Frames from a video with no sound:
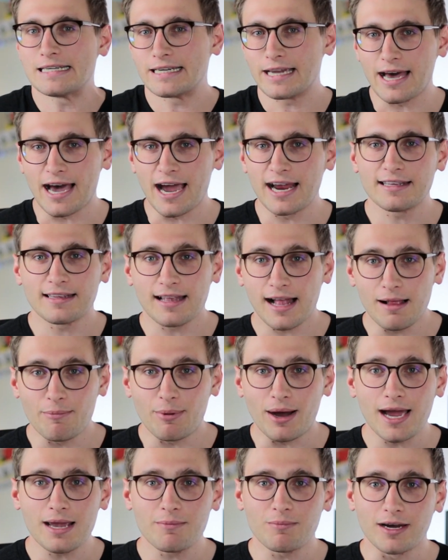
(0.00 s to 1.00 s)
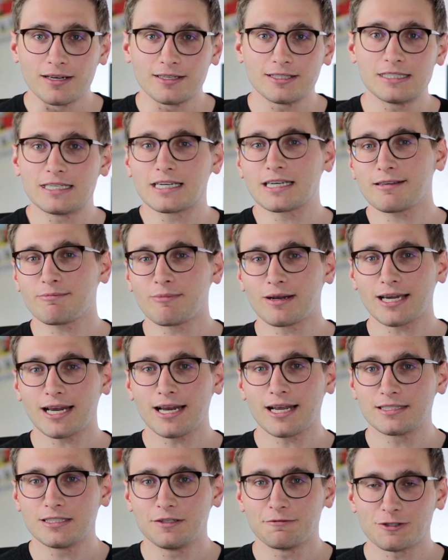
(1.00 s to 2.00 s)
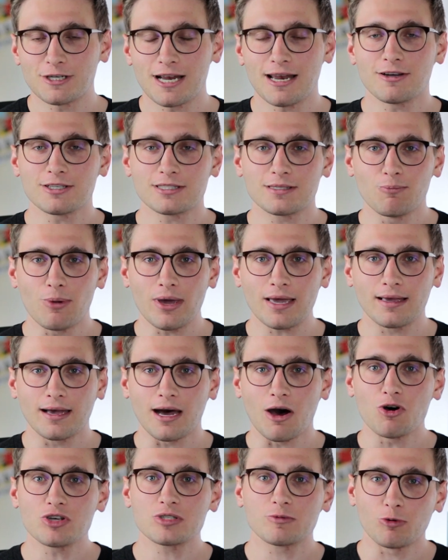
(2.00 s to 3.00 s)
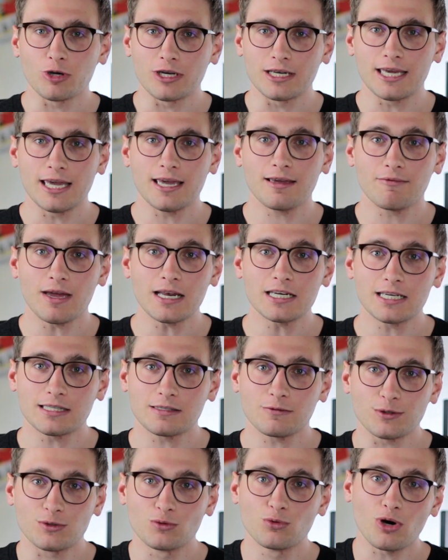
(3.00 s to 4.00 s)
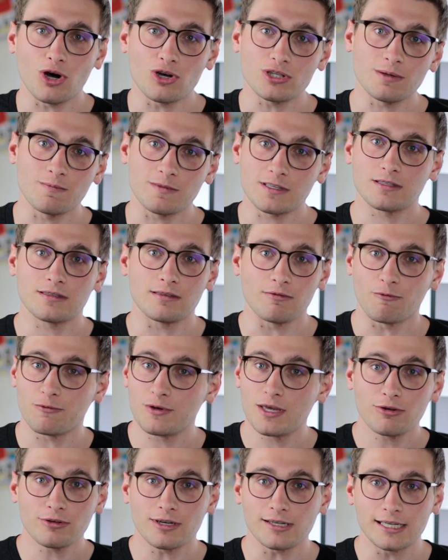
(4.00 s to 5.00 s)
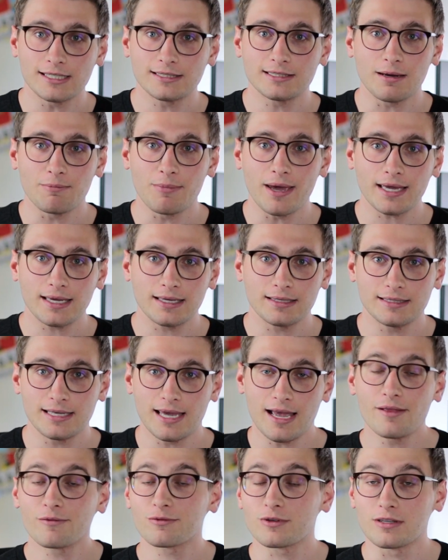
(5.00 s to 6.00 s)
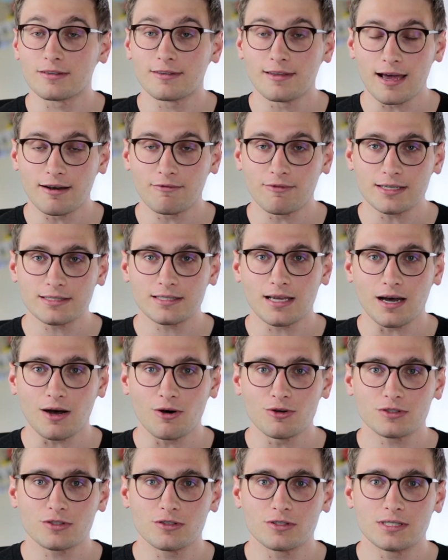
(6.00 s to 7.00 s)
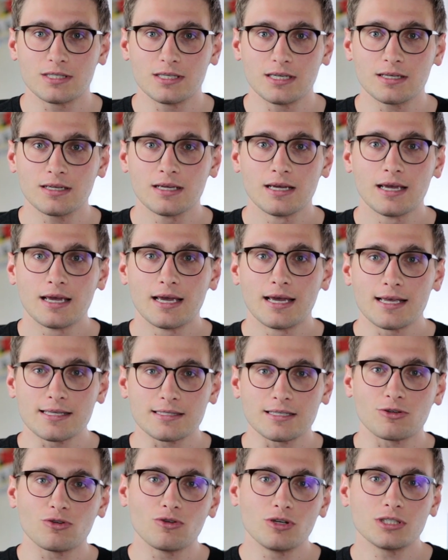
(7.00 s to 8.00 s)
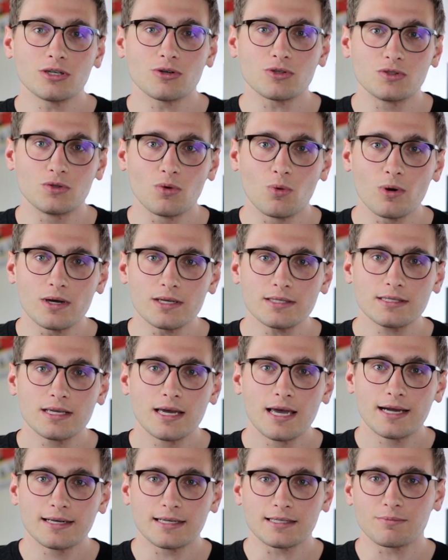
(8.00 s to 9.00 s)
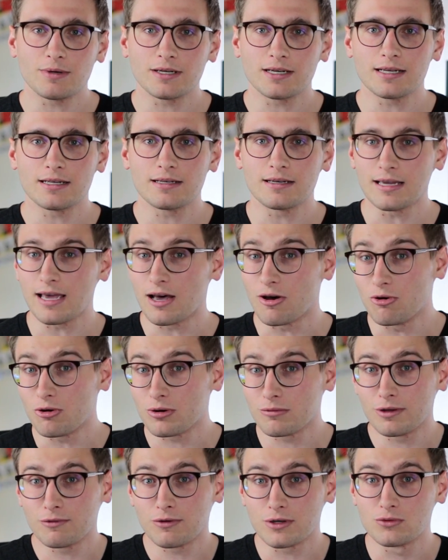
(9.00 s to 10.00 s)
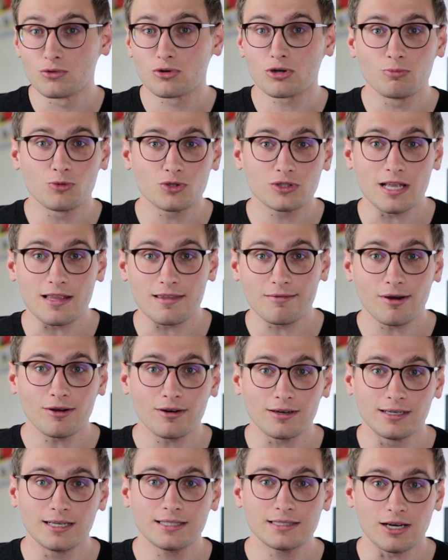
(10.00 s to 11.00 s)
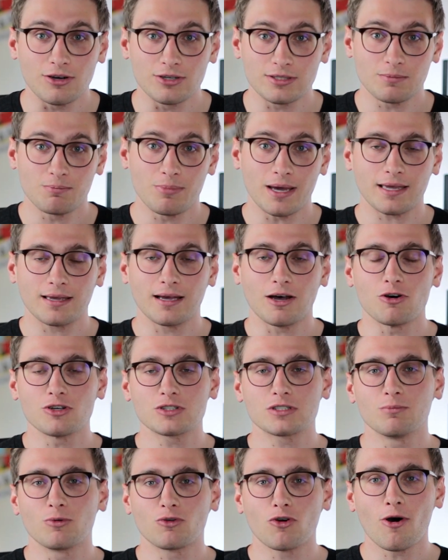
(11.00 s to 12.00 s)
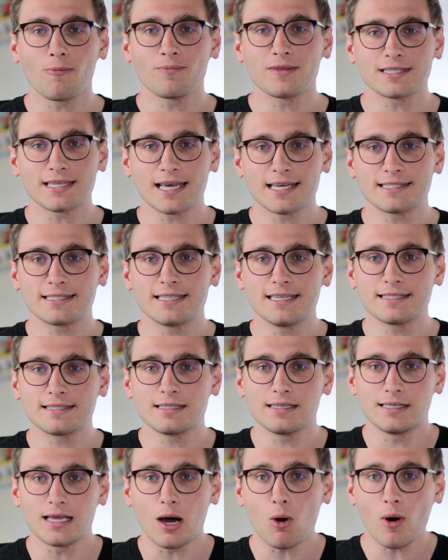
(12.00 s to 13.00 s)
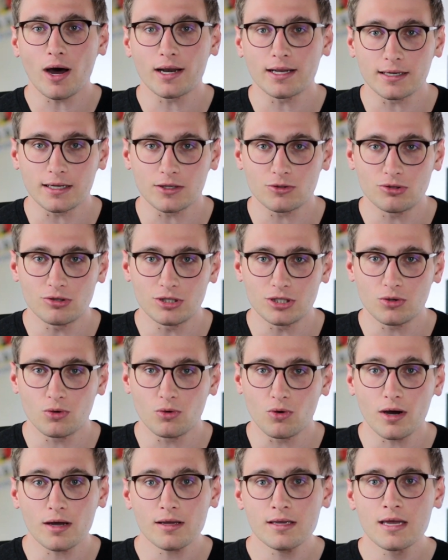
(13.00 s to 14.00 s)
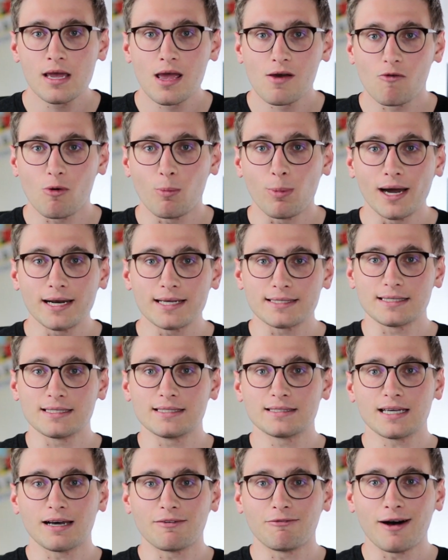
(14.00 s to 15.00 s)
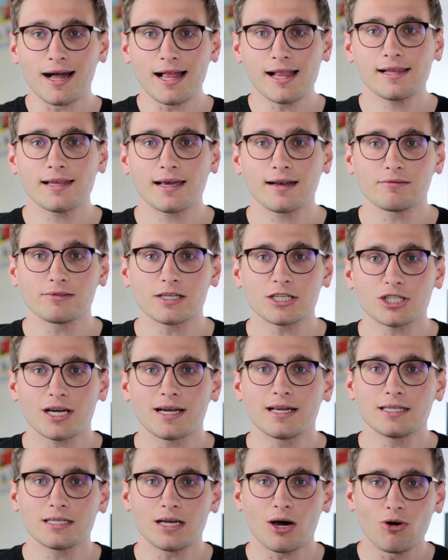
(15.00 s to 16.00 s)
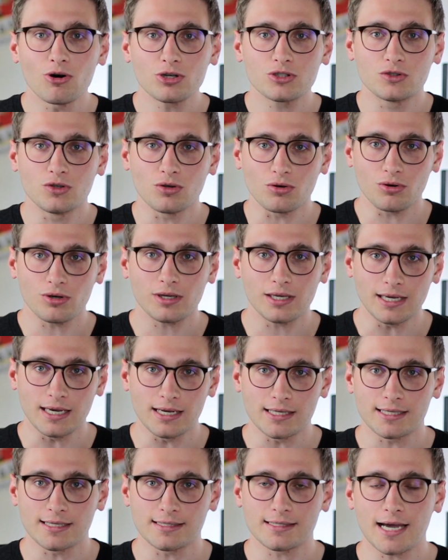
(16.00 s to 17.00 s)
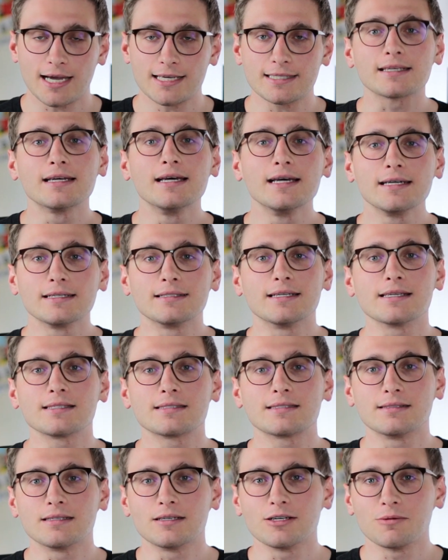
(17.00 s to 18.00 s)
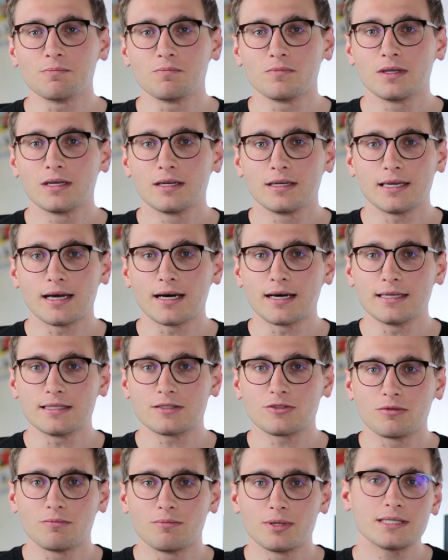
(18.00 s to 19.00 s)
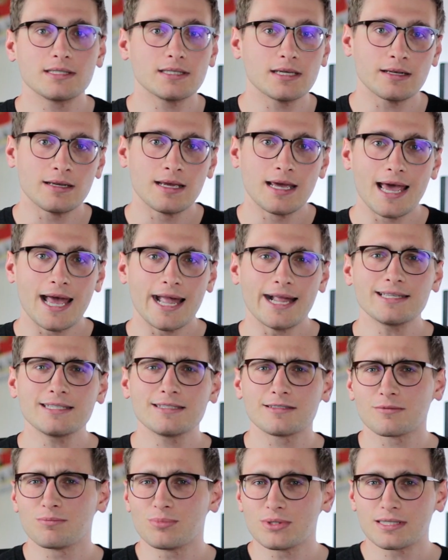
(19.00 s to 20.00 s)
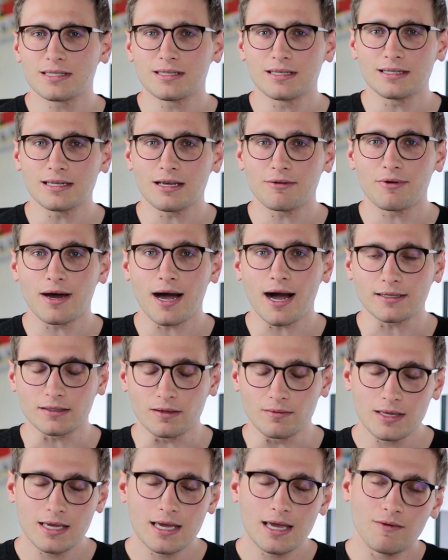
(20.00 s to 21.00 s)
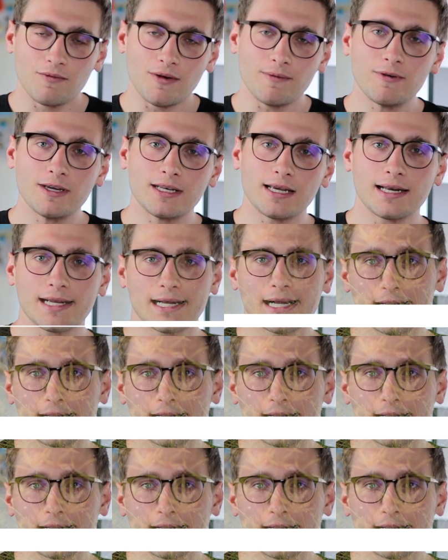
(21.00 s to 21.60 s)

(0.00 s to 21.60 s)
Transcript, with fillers: ja eineinhalb Eimer, ne? die kriegt man relativ schnell aus dem Becken raus, wohingegen wenn ich jetzt versuche aus einem 400 Liter Becken die Hälfte an Wasser rauszuziehen, es natürlich auch so ist, dass man dann ja irgendwie versuchen müsste, 200 Liter aus dem Becken rauszubekommen. Das heißt, hier ist die Dauer dann natürlich höher, wobei das Intervall dann wahrscheinlich auch zurückgeht. Das heißt, das ähm, ja, ist so ein bisschen, hält sich so ein bisschen in der Waage. Wenn wir dann